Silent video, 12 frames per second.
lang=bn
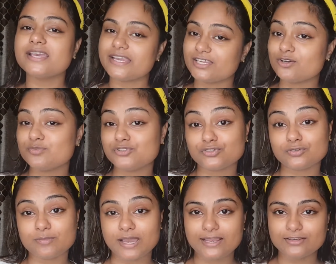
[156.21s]
এটাও ভীষণ
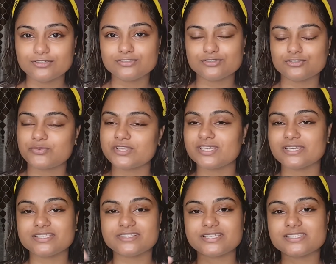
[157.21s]
ভালো তো
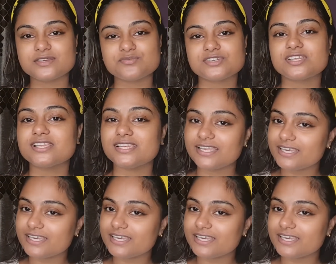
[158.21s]
তোমাদেরকে ডেসক্রিপশনে